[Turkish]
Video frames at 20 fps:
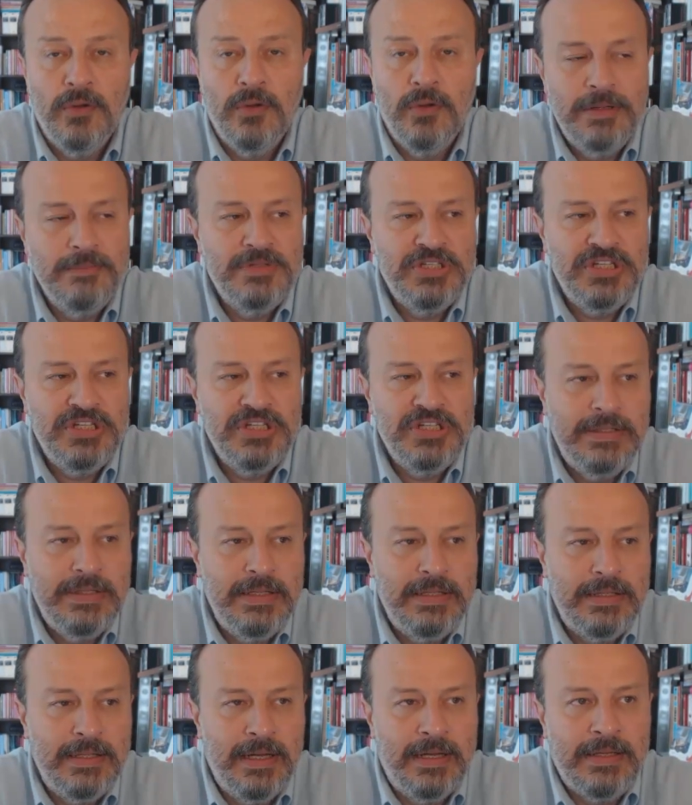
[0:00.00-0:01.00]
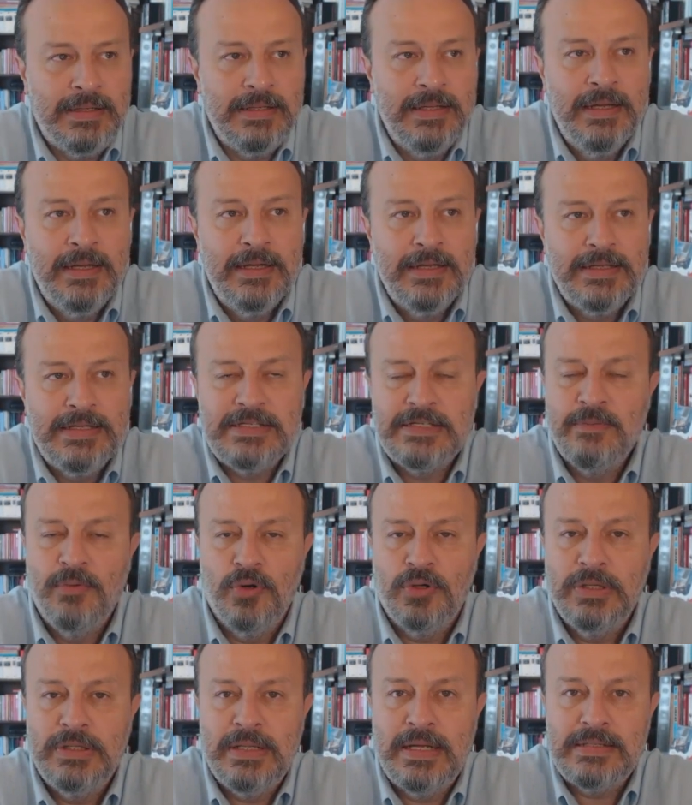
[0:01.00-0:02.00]
Öyle bir şey değil. Yani isim
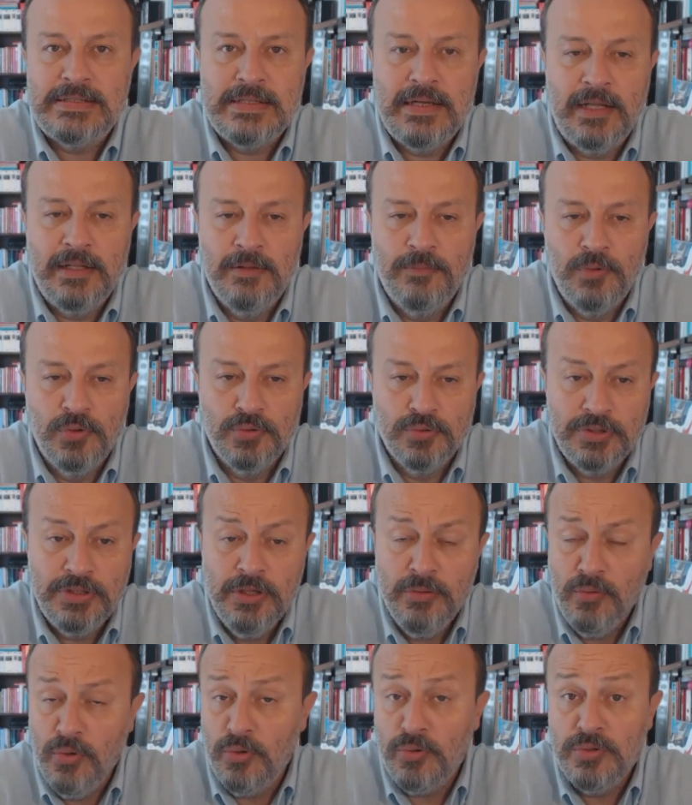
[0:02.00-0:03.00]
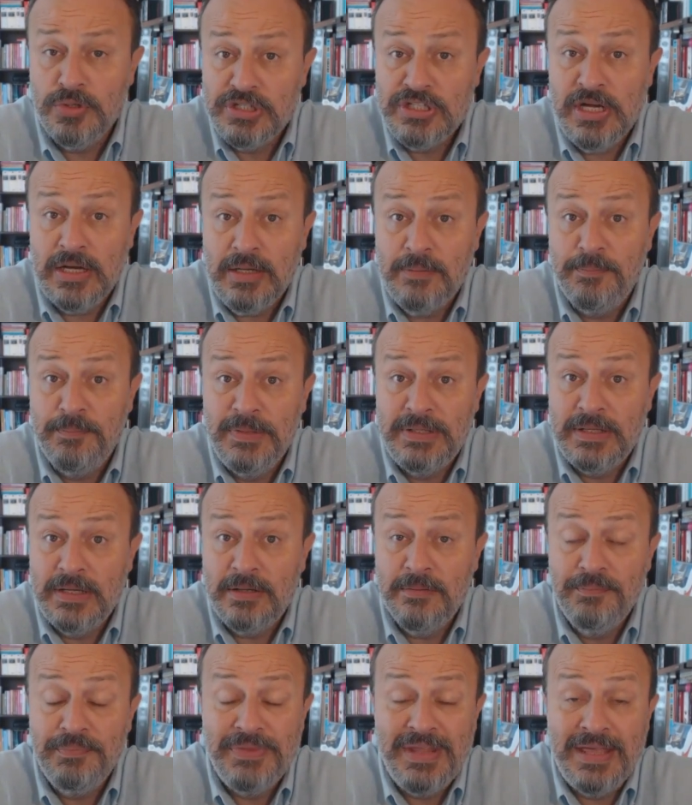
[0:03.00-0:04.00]
o kadar sağlam olur ki koruyacak bir
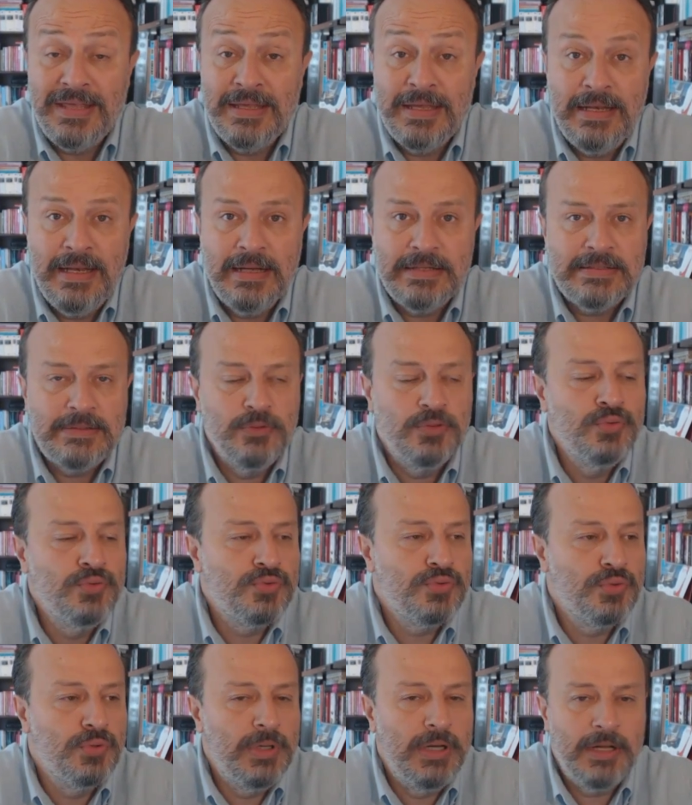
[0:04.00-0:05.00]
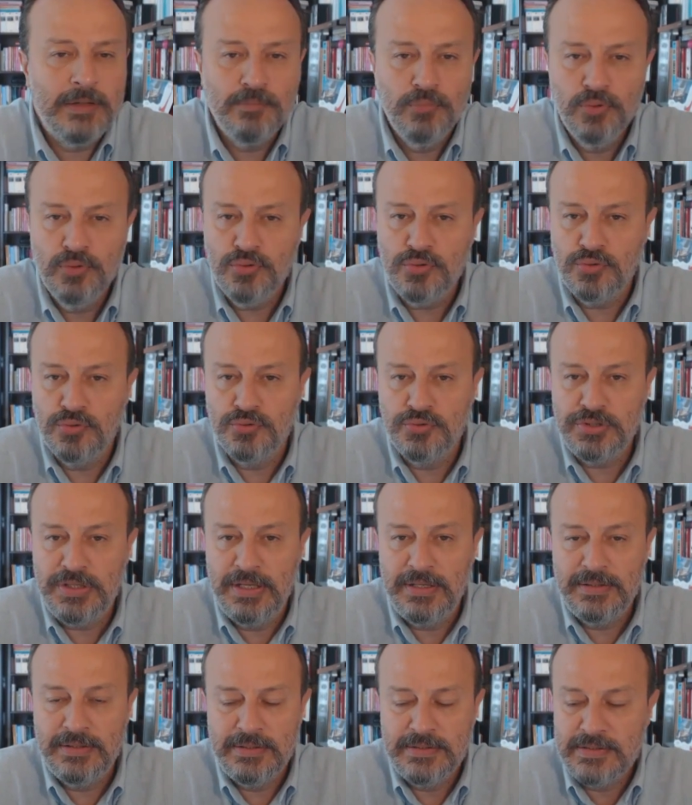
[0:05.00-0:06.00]
takım dengeler, unsurlar bulursunuz
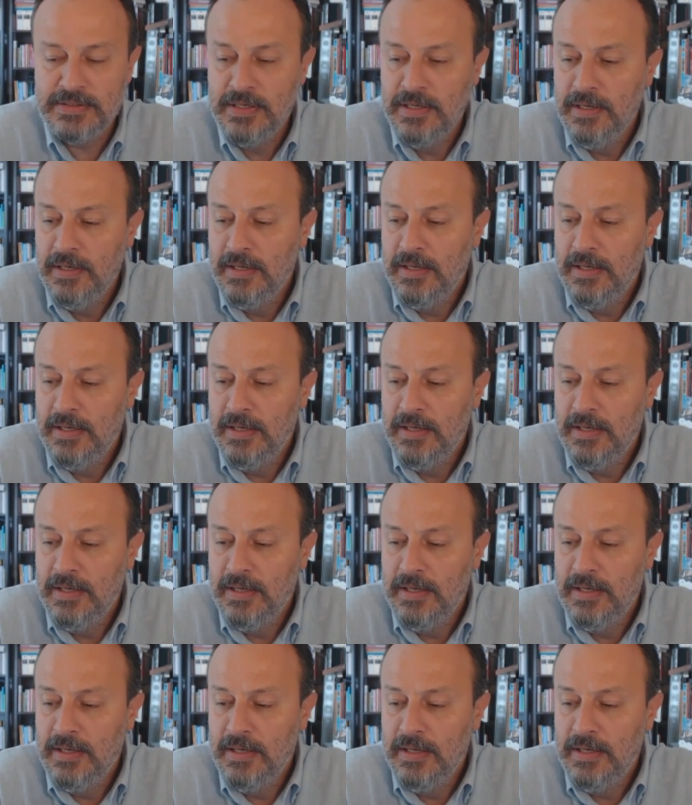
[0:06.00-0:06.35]
kendiniz.